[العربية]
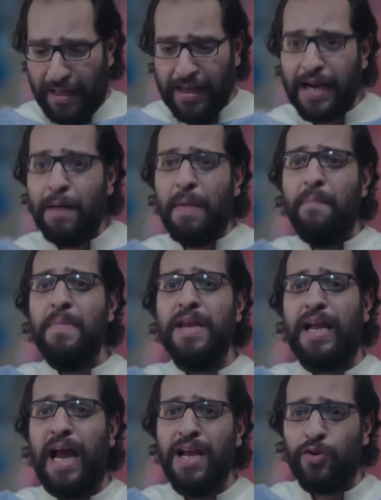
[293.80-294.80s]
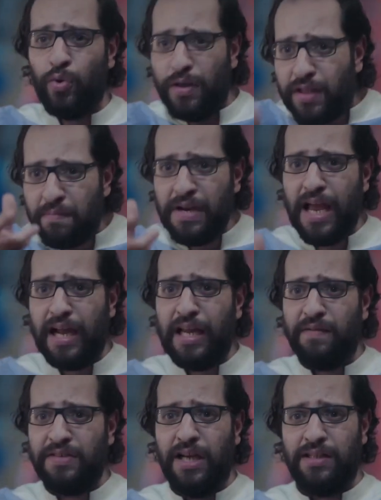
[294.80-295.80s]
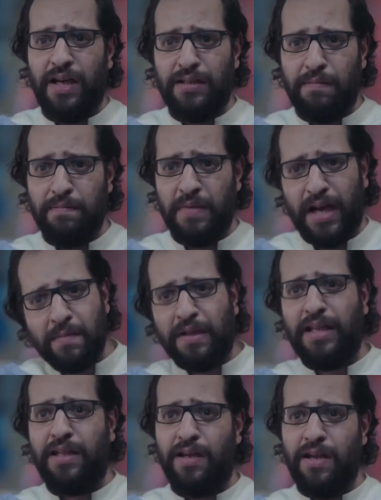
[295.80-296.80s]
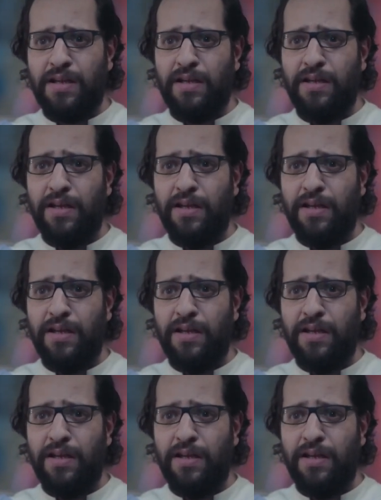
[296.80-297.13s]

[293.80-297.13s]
بعدين انا مامنك عليها تروحي ترميها كده في ساعه غضب من غير ما تاخدي رايي